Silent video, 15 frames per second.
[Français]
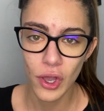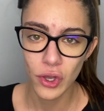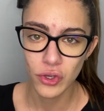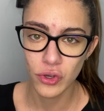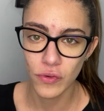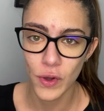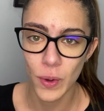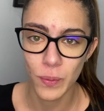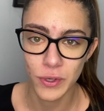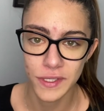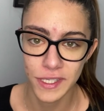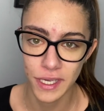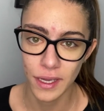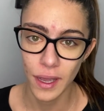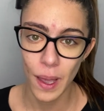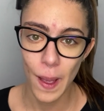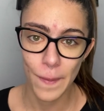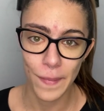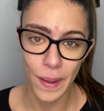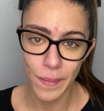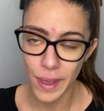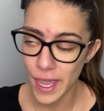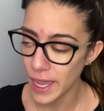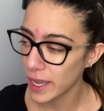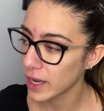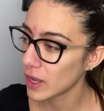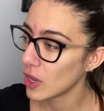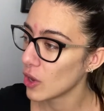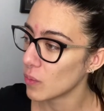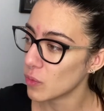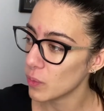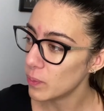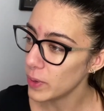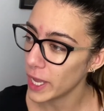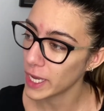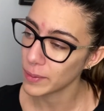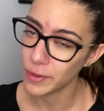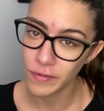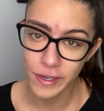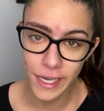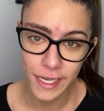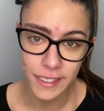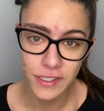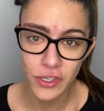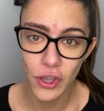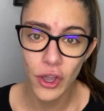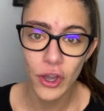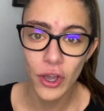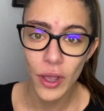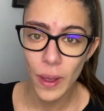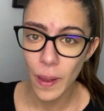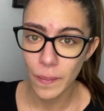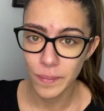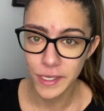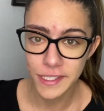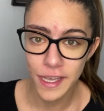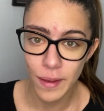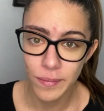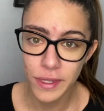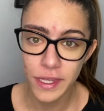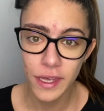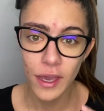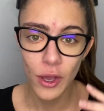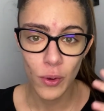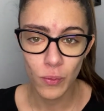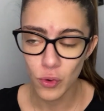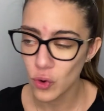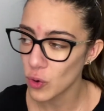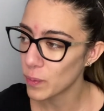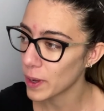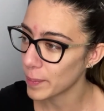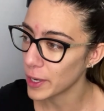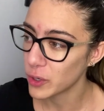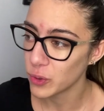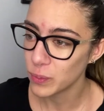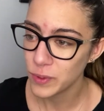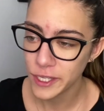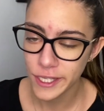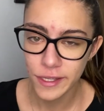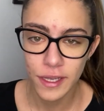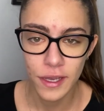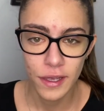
que va en penser ma mère, mon père, mes frères et sœurs, mes amis, mon copain, ma copine.